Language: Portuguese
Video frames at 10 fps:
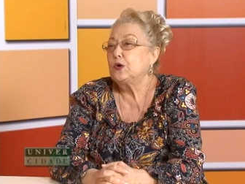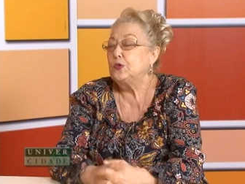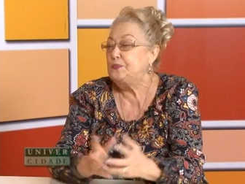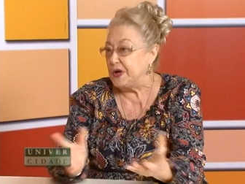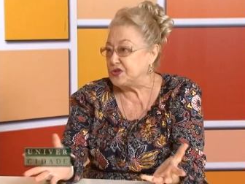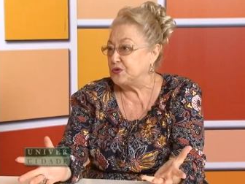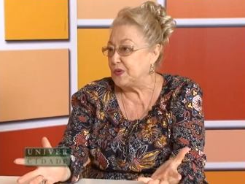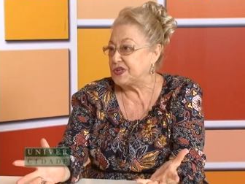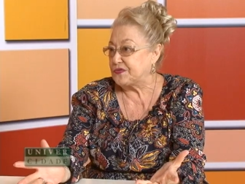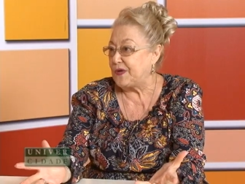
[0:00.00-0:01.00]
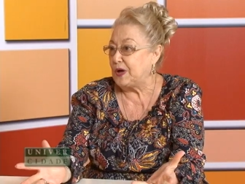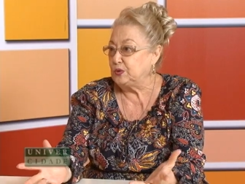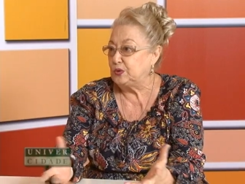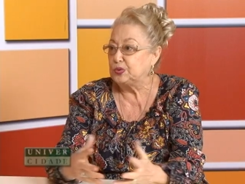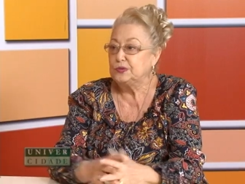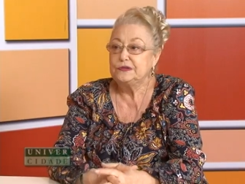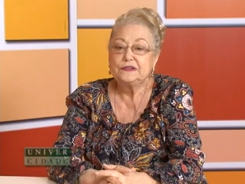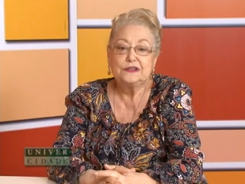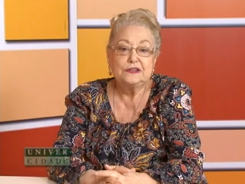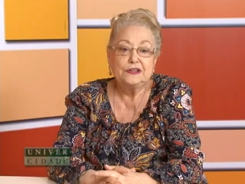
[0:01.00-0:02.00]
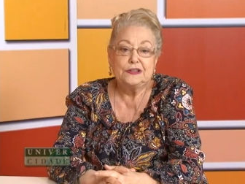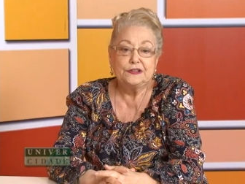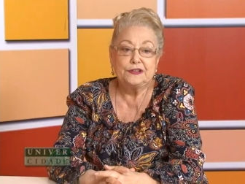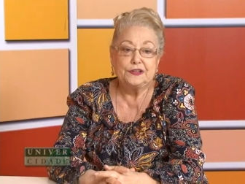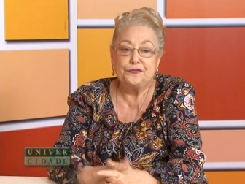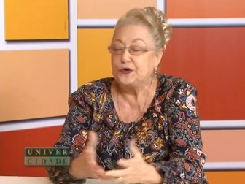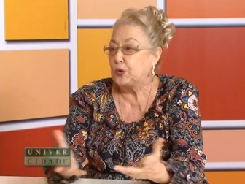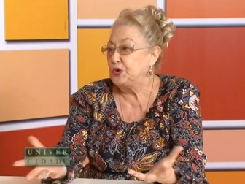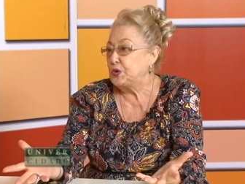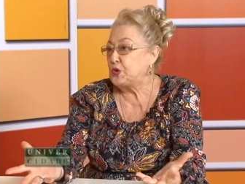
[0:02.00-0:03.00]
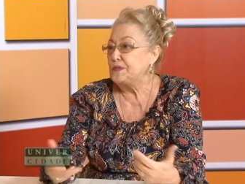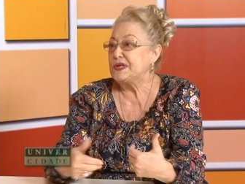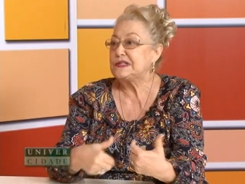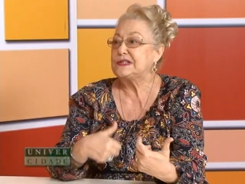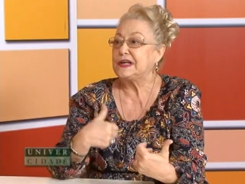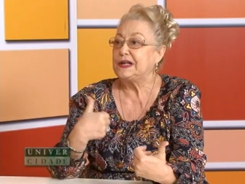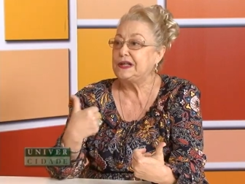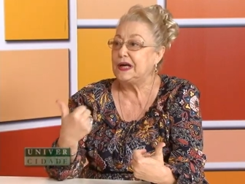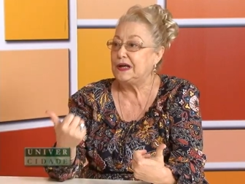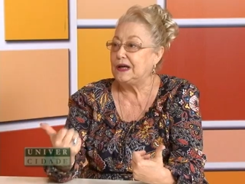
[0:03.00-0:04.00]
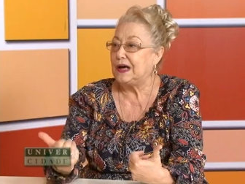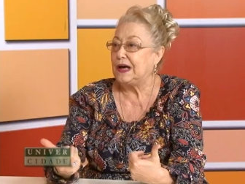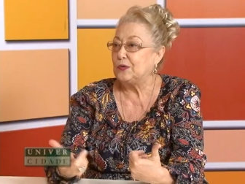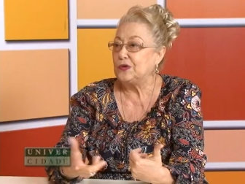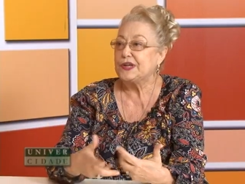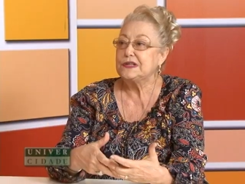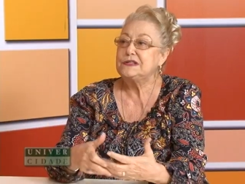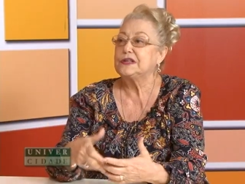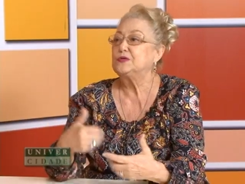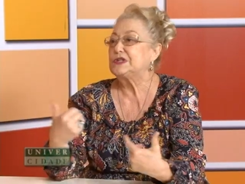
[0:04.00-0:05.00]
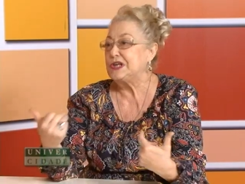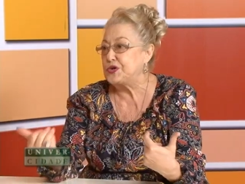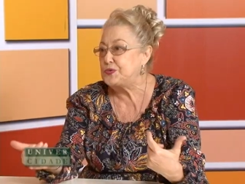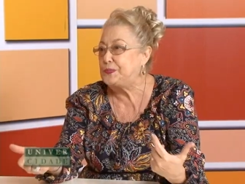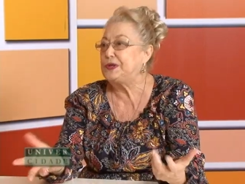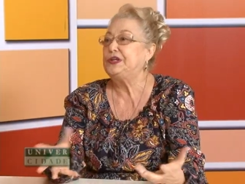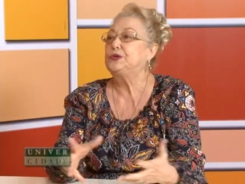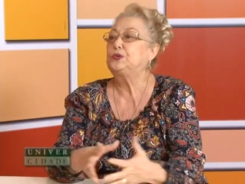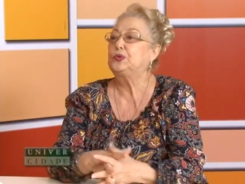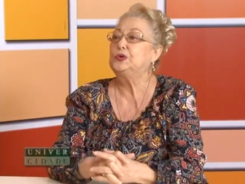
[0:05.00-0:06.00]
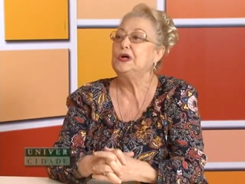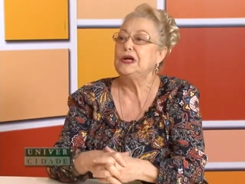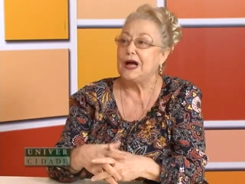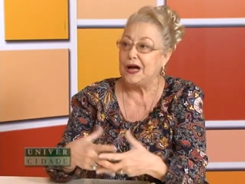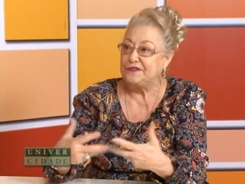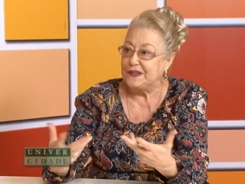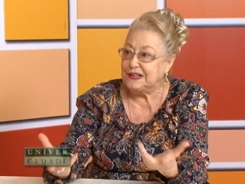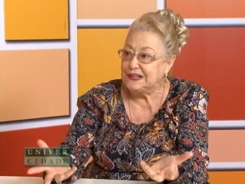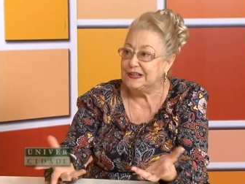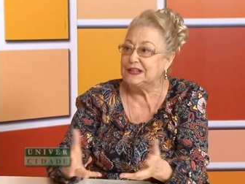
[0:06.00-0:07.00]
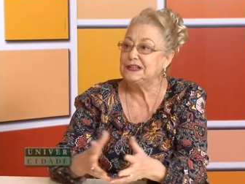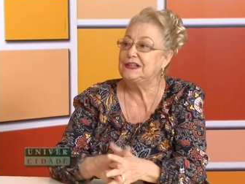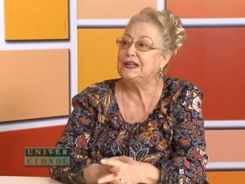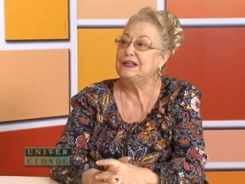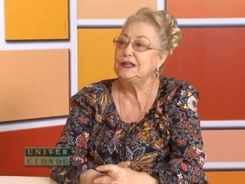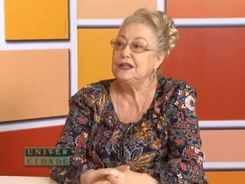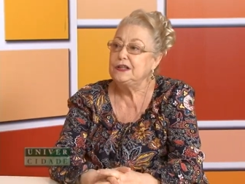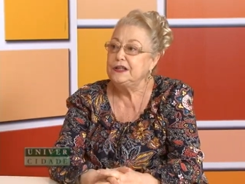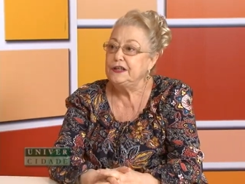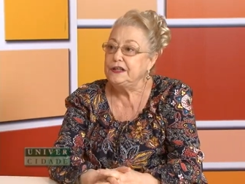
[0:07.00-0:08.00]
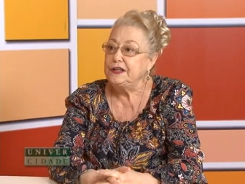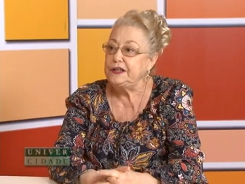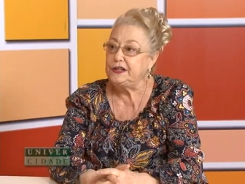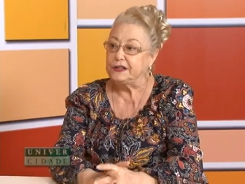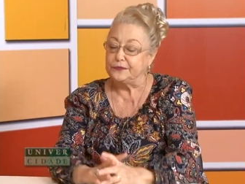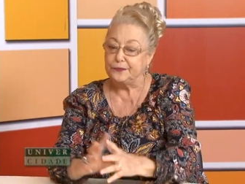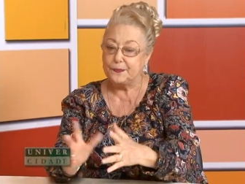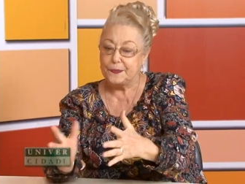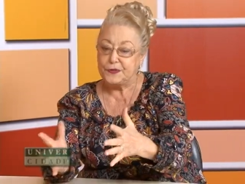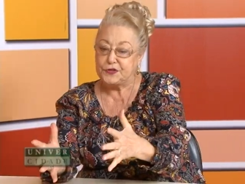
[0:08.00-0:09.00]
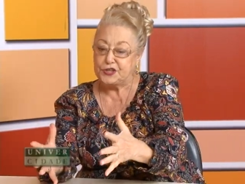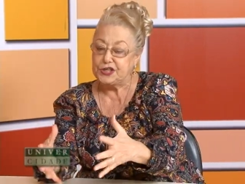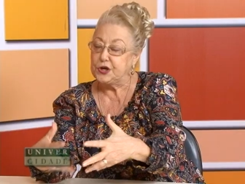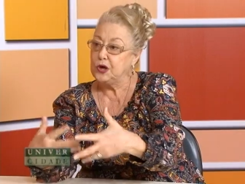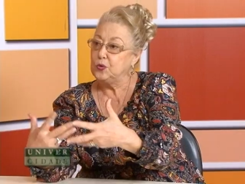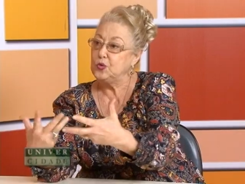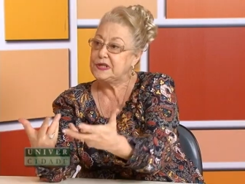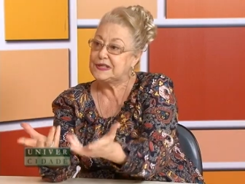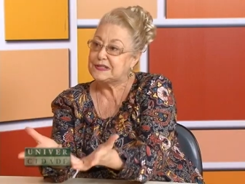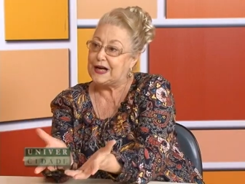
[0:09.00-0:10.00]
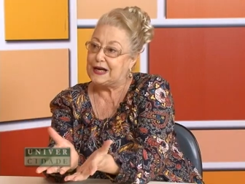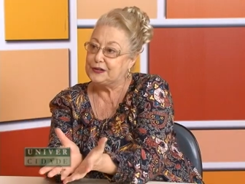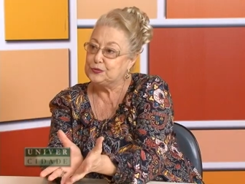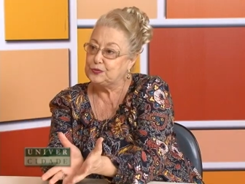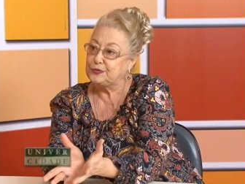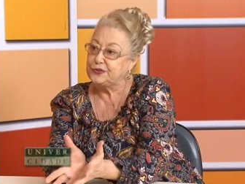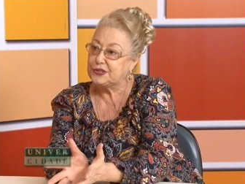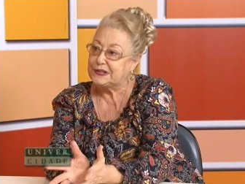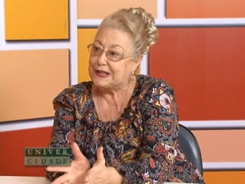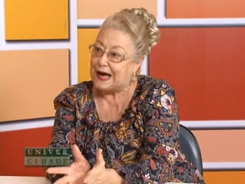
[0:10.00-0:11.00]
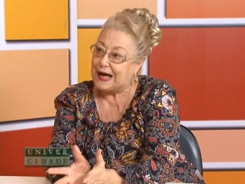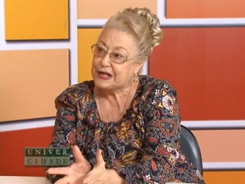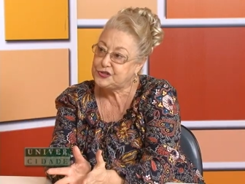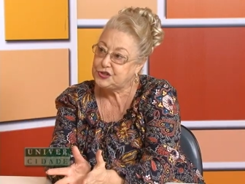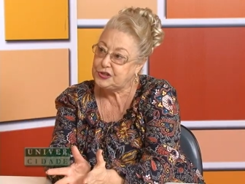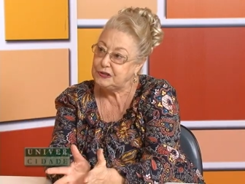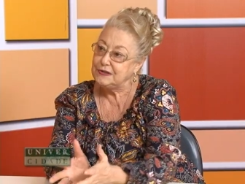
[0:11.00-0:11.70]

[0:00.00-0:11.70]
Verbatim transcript: o Beijo no Asfalto, que foi quando eu comecei a, a conhecer o Sérgio Brito, a Fernanda. E tinha o ensaio de tarde